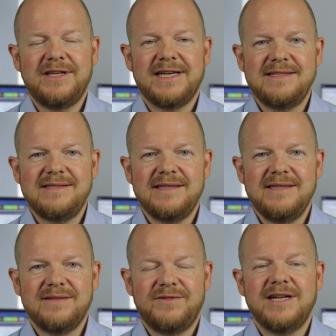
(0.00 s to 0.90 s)

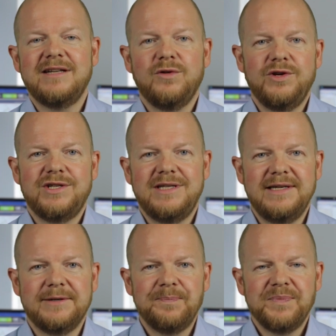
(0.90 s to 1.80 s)
Finanzkrise war natürlich
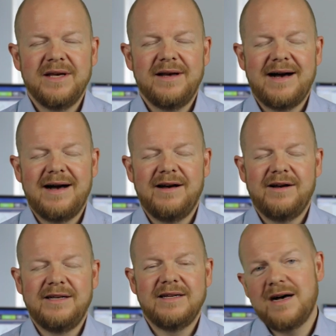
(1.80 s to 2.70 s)
die
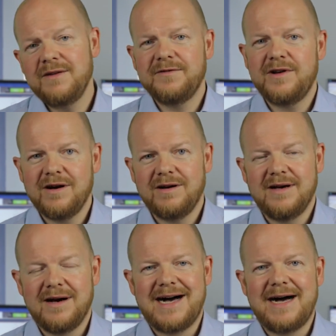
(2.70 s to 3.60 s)
äh, Nachfrage
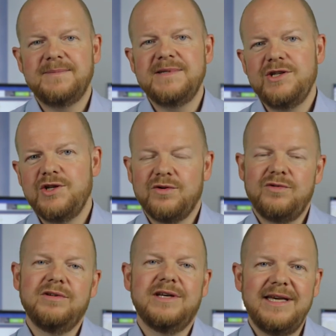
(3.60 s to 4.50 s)
nach
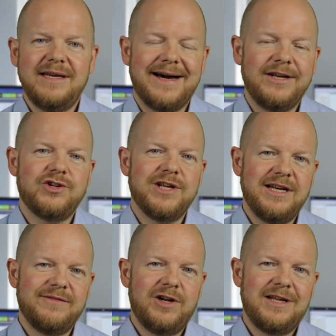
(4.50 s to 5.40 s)
Absicherung gegen
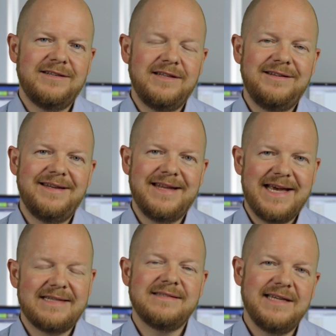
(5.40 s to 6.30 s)
ansteigende Volatilität
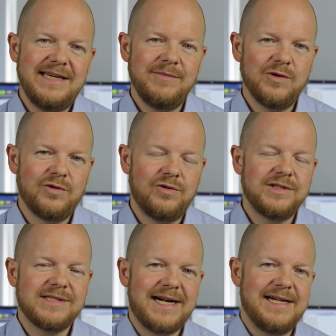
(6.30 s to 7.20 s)
extrem
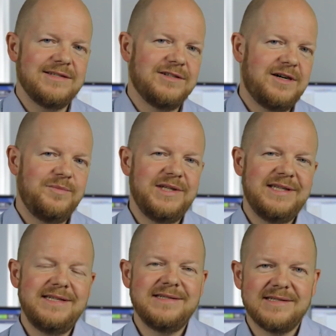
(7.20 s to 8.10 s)
groß. Also haben
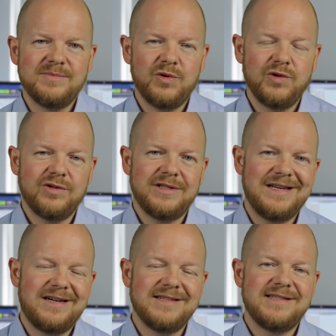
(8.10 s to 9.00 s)
die dieses Produkt
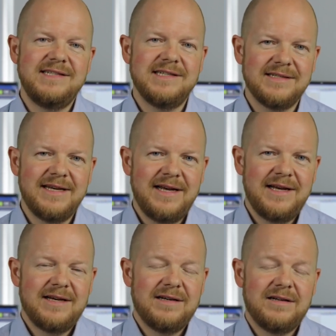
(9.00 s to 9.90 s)
lanciert,
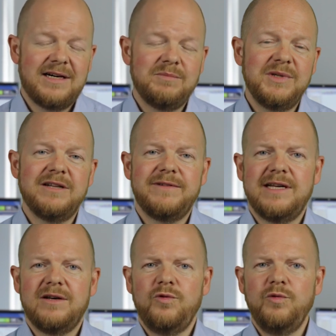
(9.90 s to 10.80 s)
äh, hat
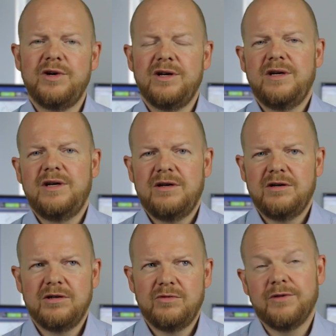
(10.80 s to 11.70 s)
mittlerweile über
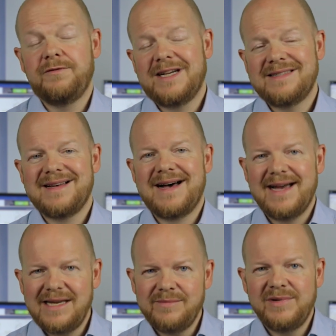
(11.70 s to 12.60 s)
oder fast
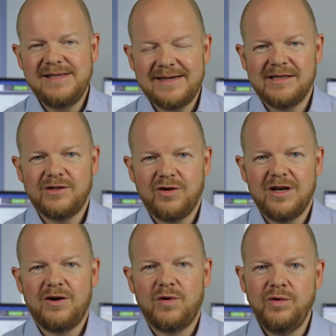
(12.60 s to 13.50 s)
eine Milliarde
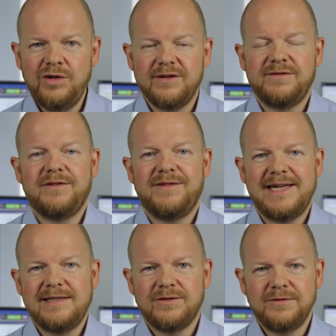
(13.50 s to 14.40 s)
Dollar unter
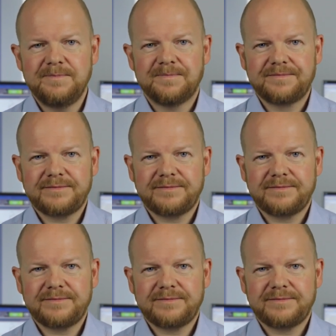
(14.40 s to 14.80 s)
Verwaltung